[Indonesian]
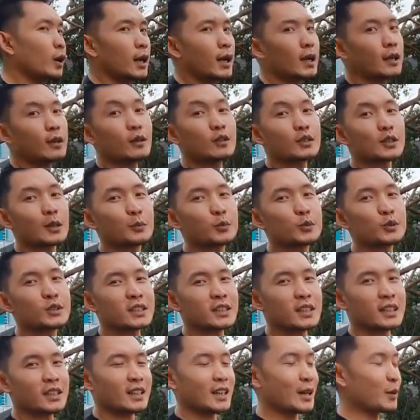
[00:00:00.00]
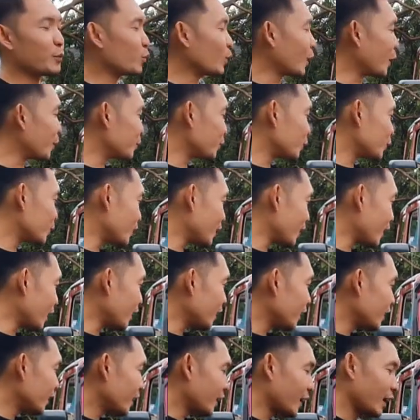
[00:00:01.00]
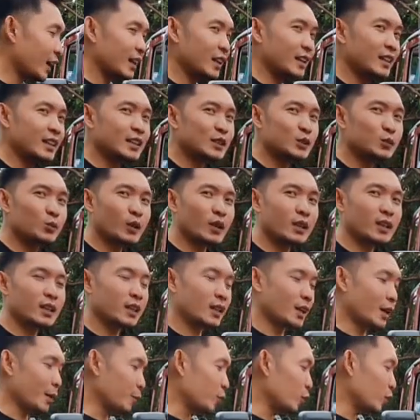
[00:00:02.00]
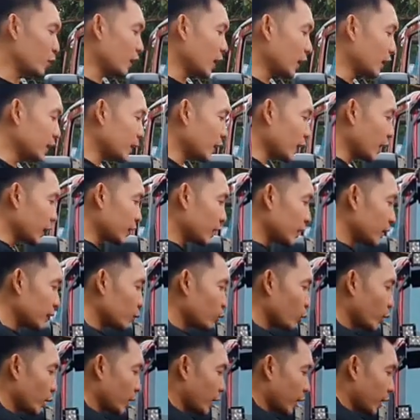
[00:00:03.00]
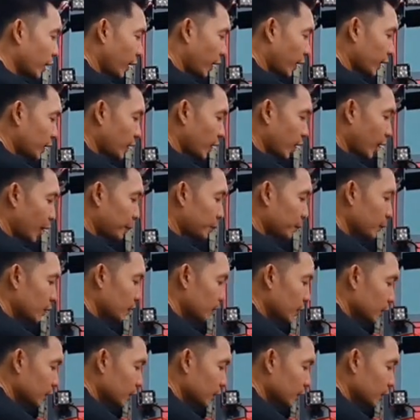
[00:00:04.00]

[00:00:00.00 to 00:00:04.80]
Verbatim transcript: kalian nggak usah pusing. Lampu-lampu udah LED semua nih, nggak perlu diganti lagi. Mulai dari headlamp,